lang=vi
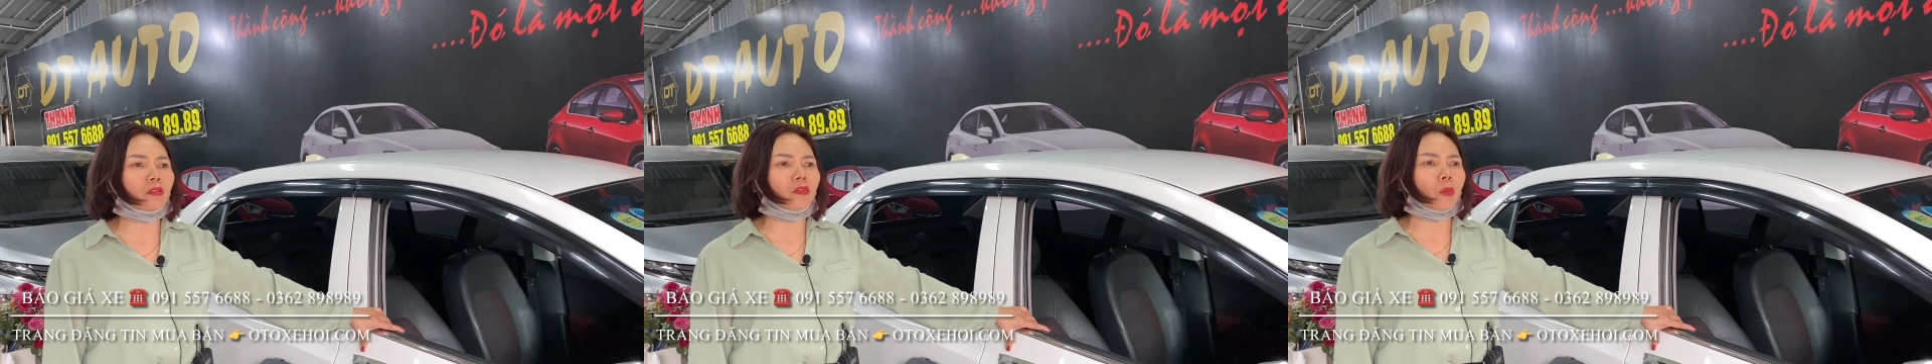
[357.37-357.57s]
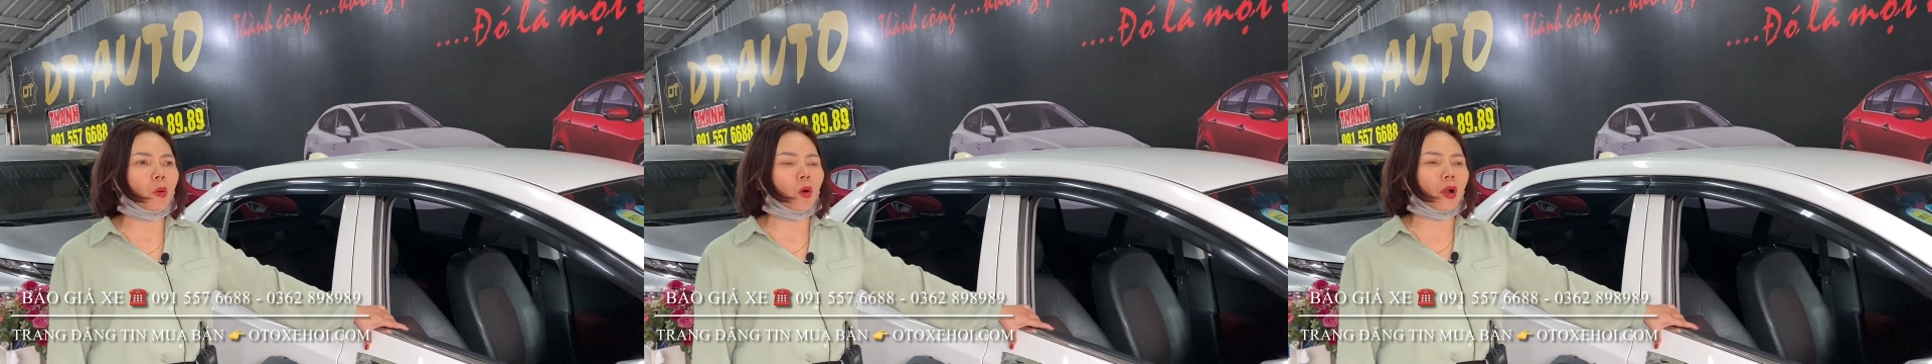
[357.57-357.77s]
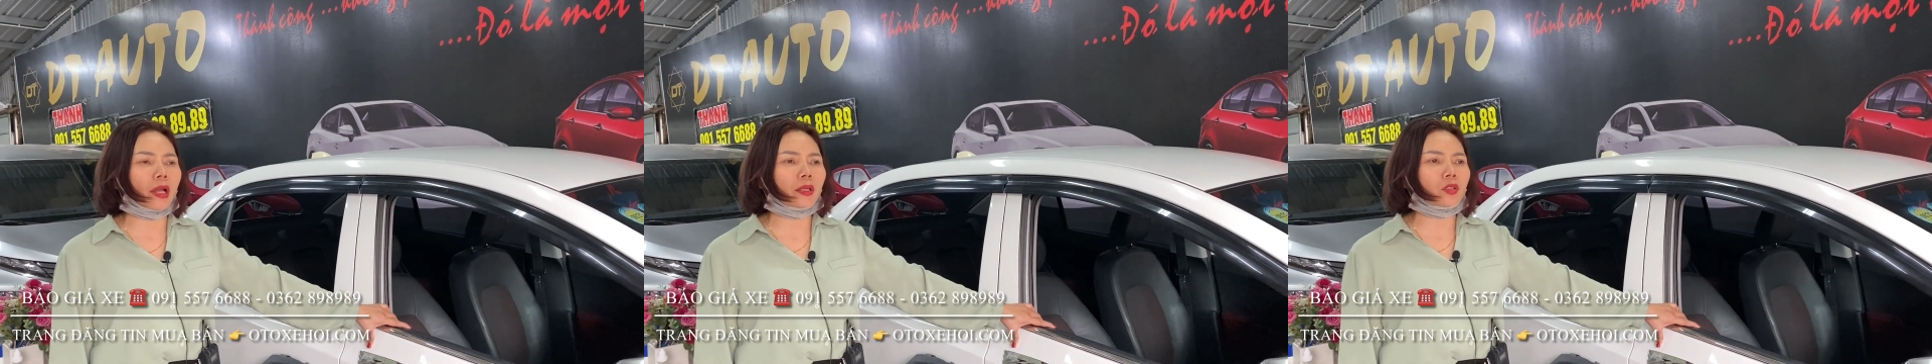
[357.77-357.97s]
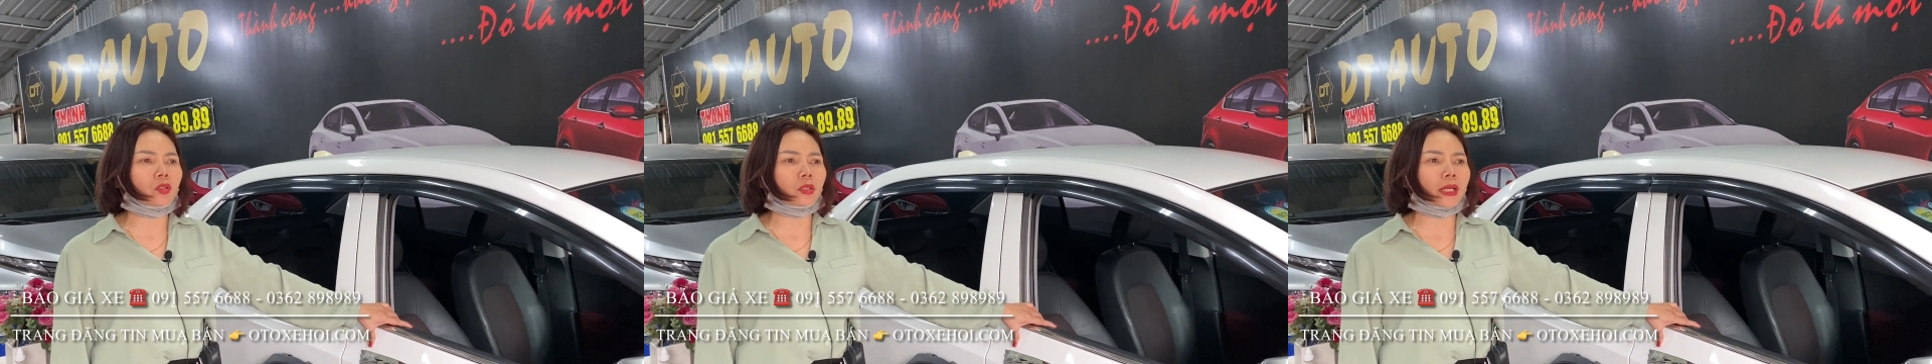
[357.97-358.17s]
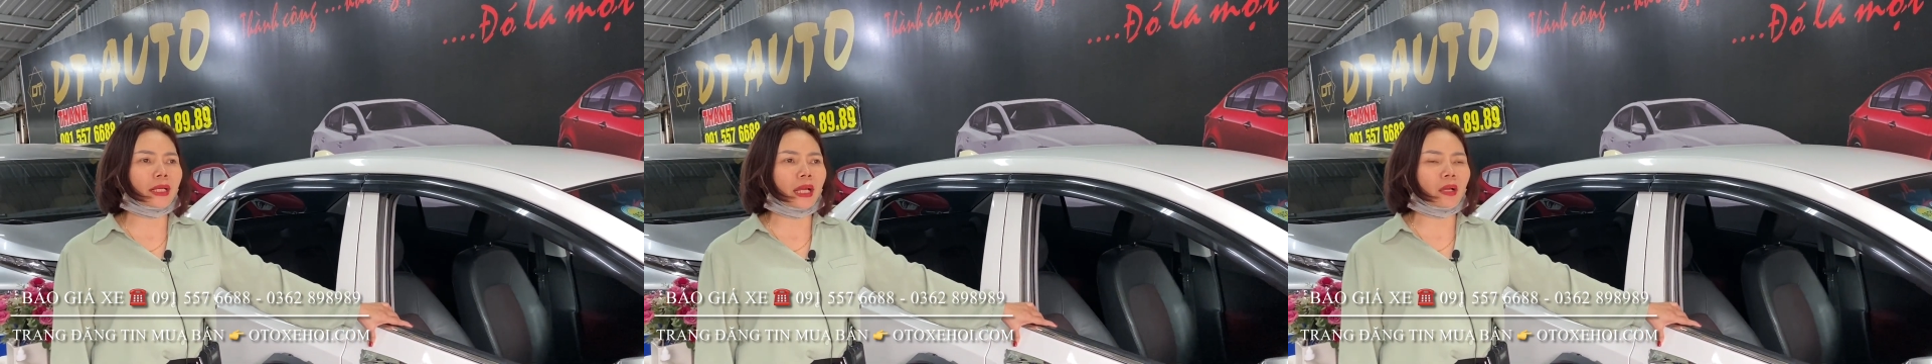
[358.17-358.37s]
và bảo hành
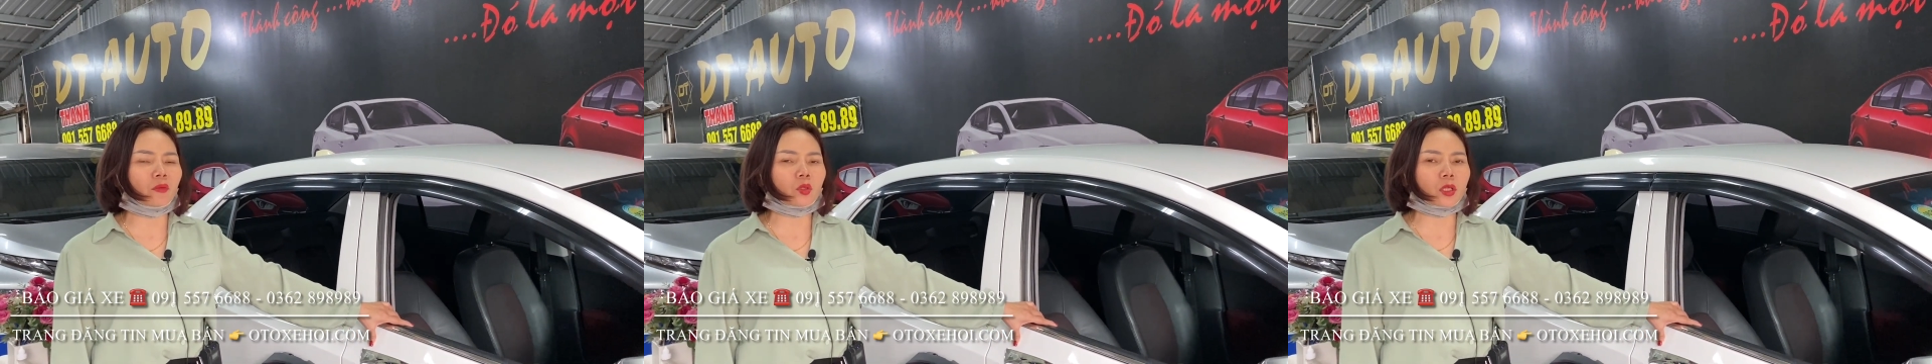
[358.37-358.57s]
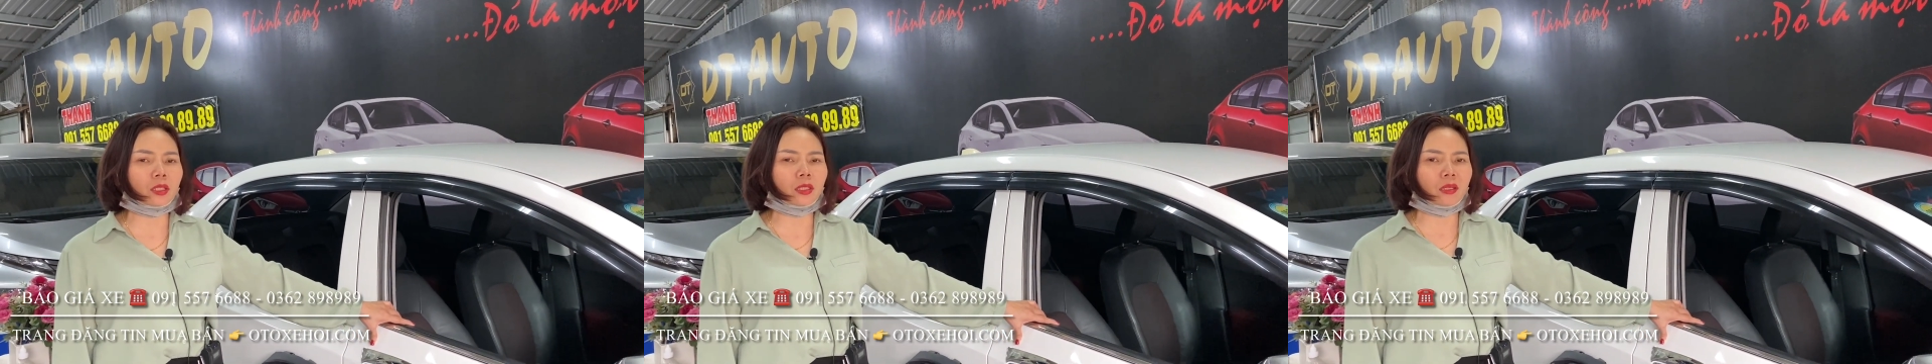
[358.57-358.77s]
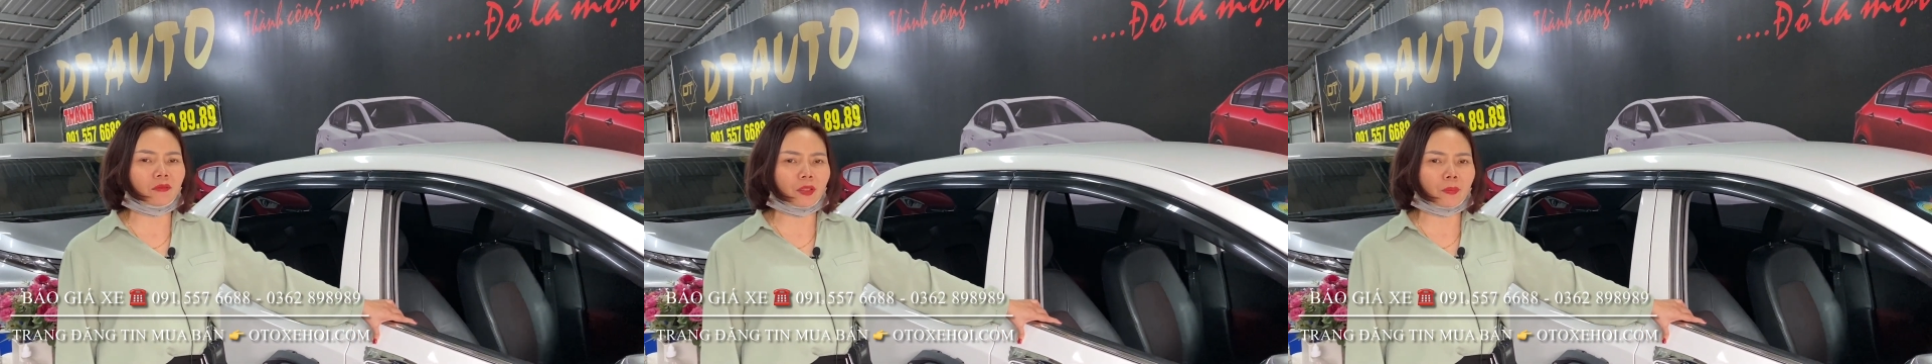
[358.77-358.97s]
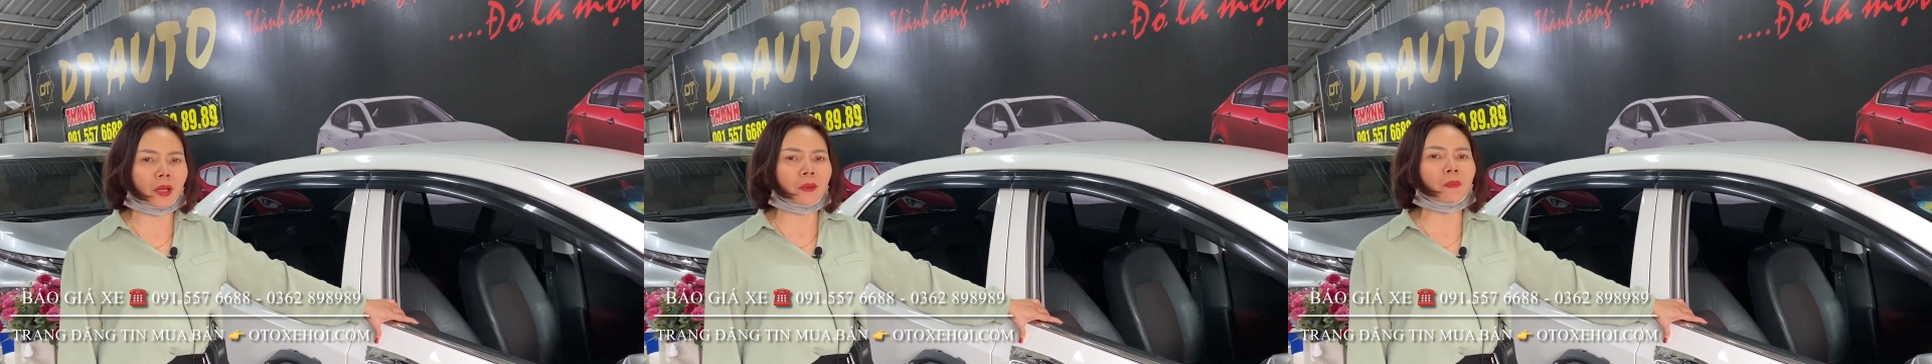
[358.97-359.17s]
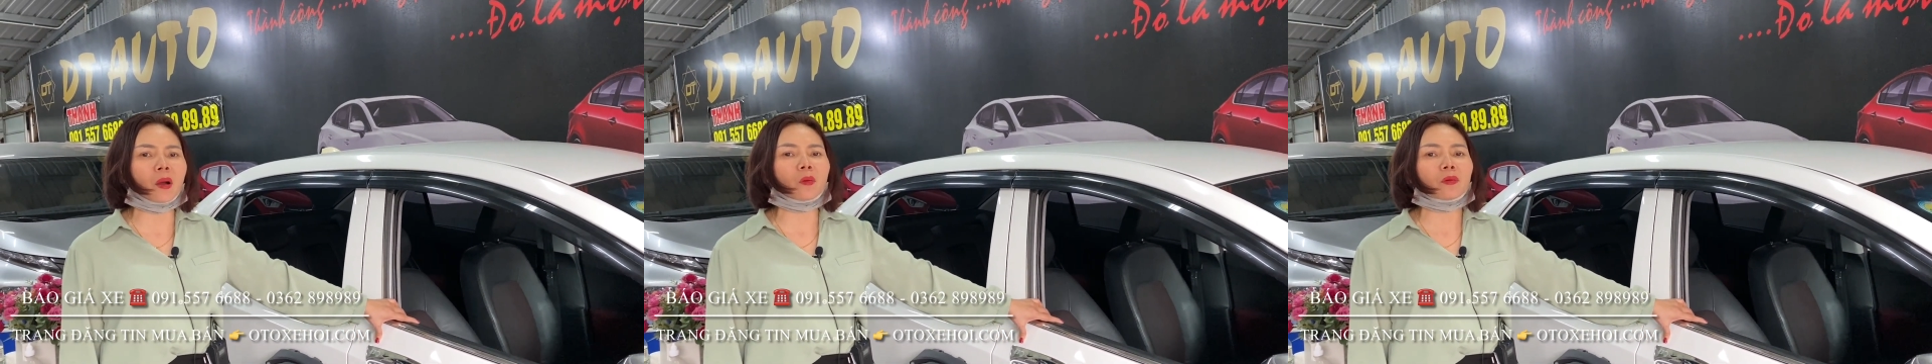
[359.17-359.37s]
cho khách hàng một chất lượng về
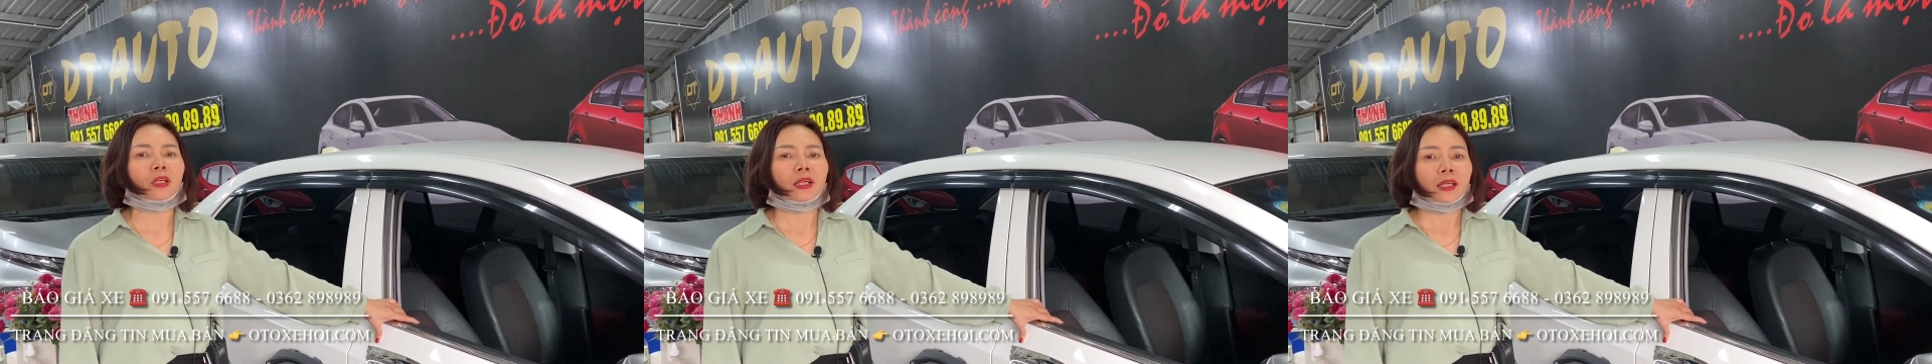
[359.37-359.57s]
máy móc